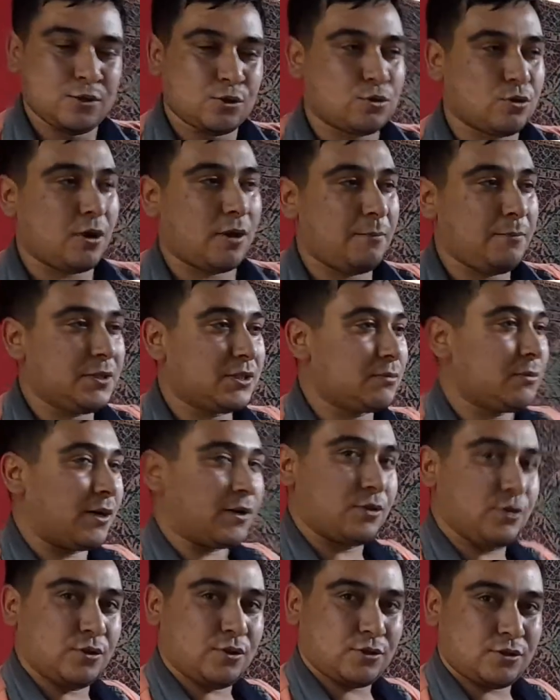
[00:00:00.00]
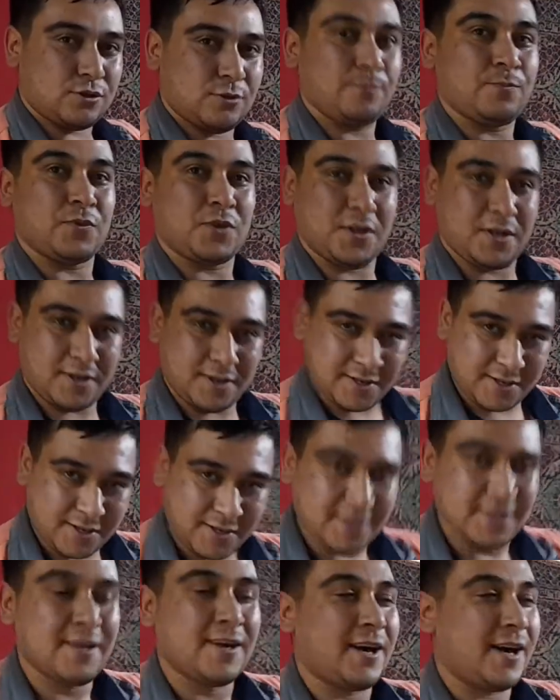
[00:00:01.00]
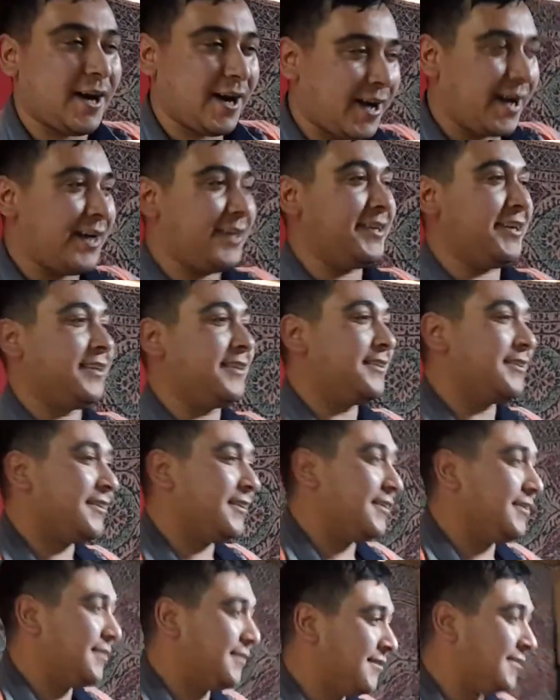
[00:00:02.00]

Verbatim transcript: Şu an Ha içerideki bakıyoruz. gösterdiğin yavrular değil mi? Aynen. Aynen.